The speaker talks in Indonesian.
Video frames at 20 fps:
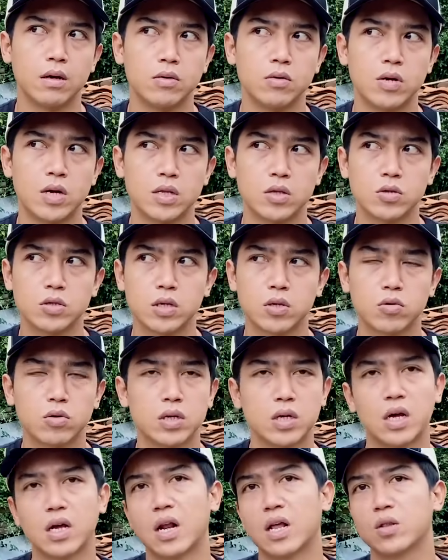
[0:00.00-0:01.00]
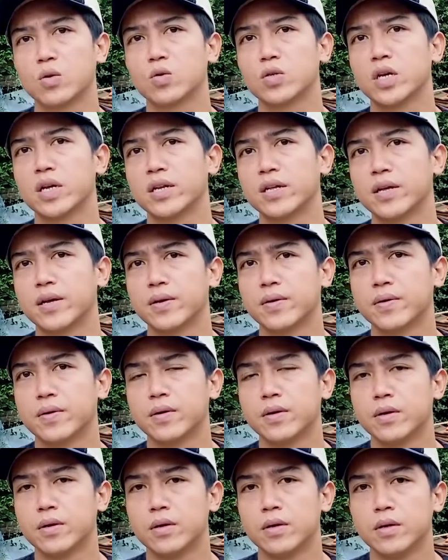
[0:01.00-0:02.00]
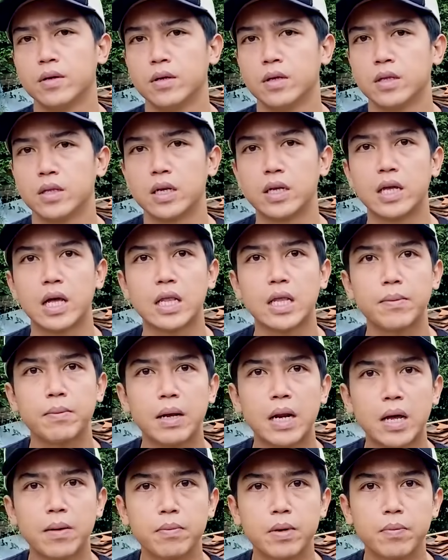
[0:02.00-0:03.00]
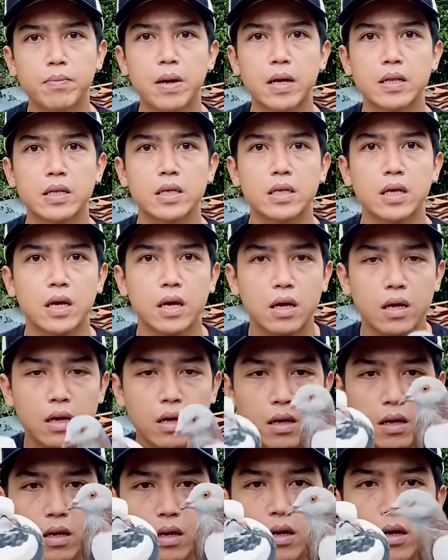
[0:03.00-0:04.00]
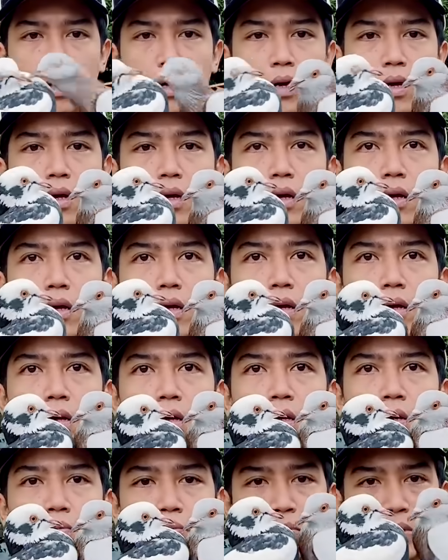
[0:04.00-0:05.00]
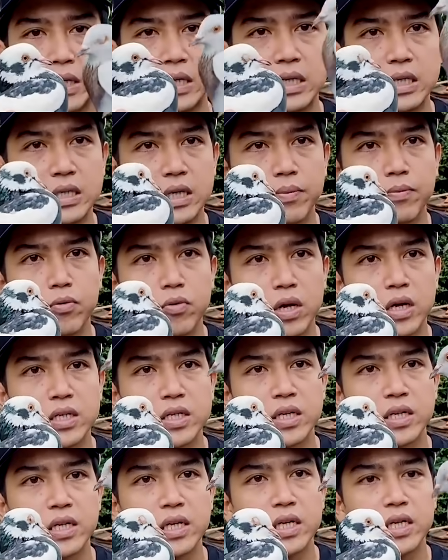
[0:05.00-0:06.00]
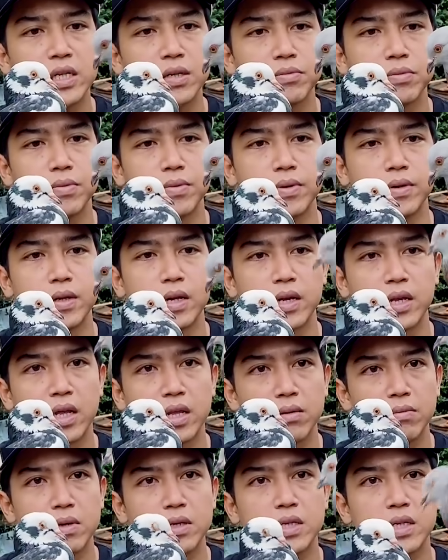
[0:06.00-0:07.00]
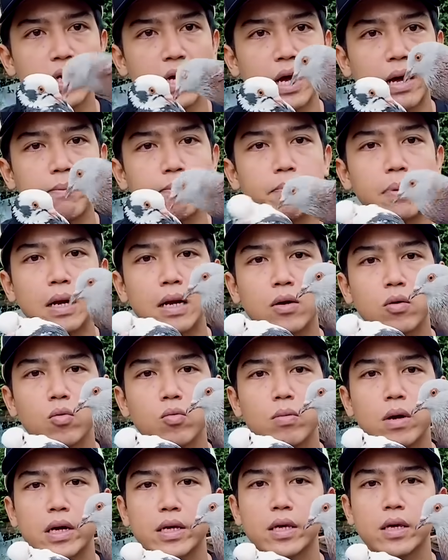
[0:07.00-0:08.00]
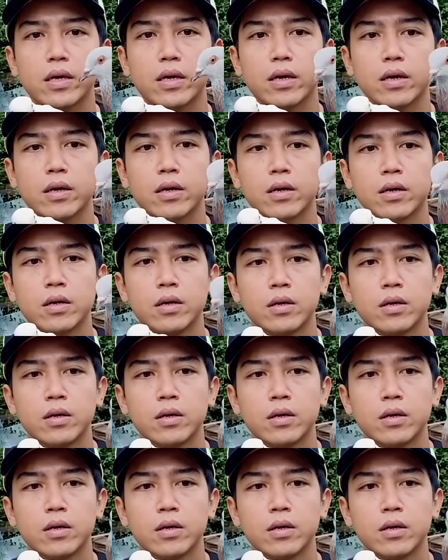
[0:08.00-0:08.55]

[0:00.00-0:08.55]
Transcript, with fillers: 200 atau 300-an ya. Ternyata malah merpatinya bisa pulang sendiri teman-teman. Ternyata masih apal rumahnya ya